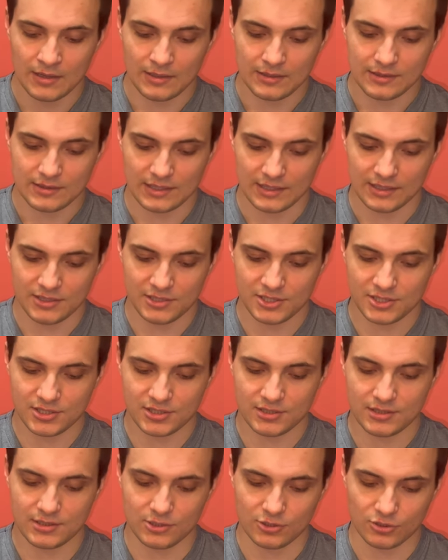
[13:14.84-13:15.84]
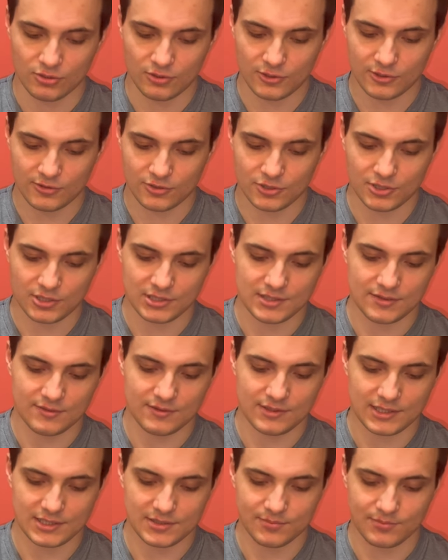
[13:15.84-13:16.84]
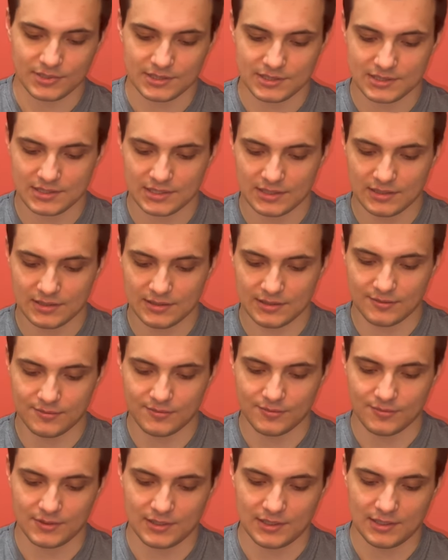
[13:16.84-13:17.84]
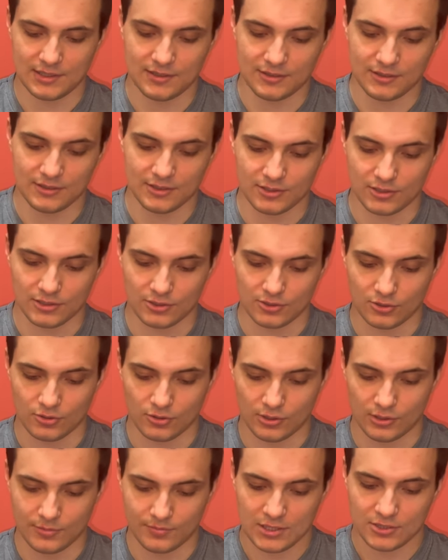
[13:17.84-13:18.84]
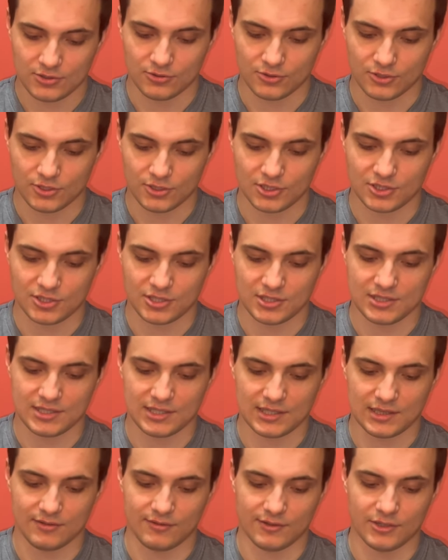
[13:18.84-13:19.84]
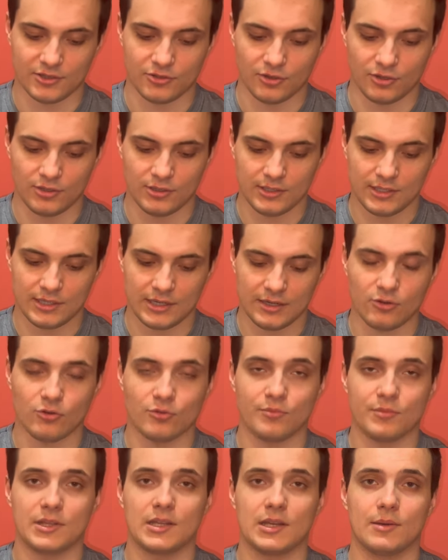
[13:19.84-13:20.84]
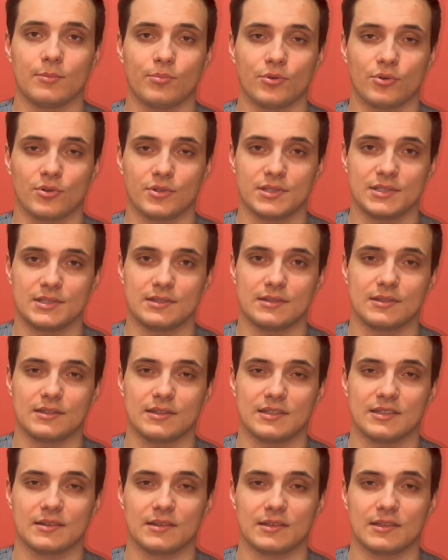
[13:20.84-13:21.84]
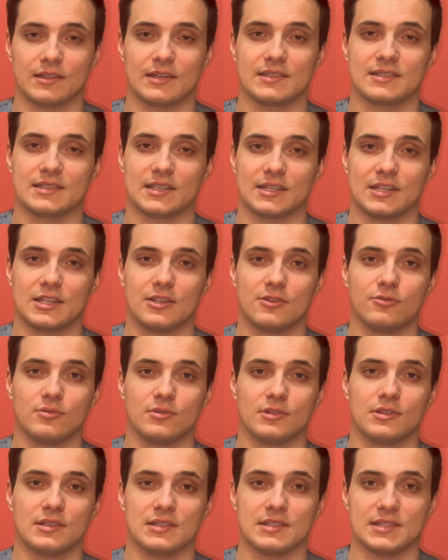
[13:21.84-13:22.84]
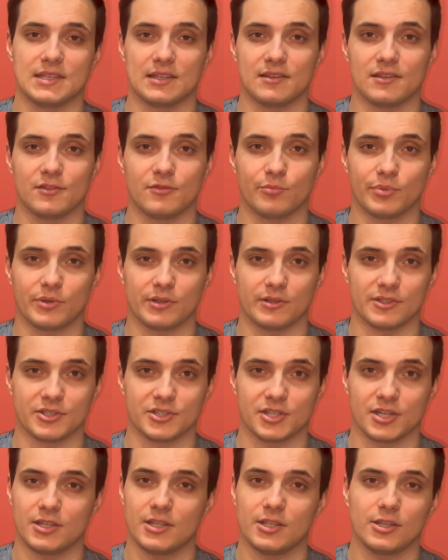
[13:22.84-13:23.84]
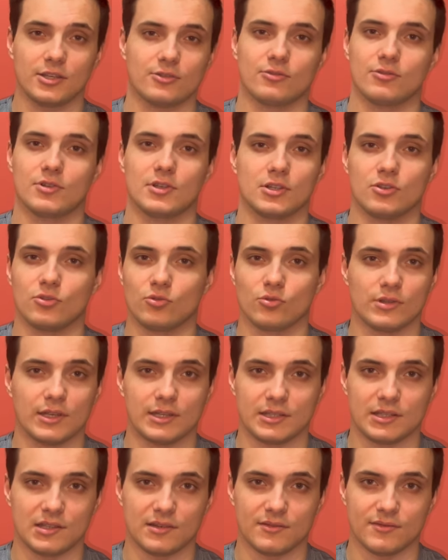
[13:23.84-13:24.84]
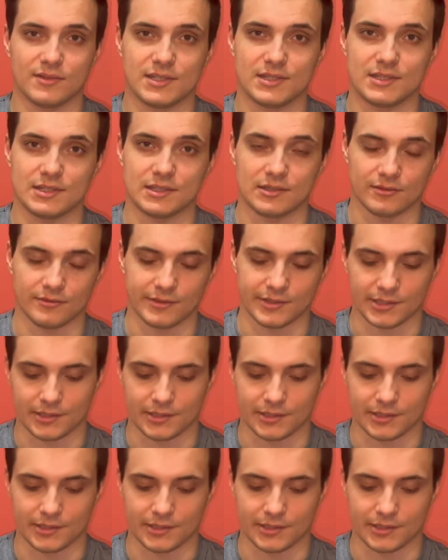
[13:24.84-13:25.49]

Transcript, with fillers: Также 0.19% или 0.62 доллара у меня просто как закинутые деньги в приложении, которые никуда не инвестированы.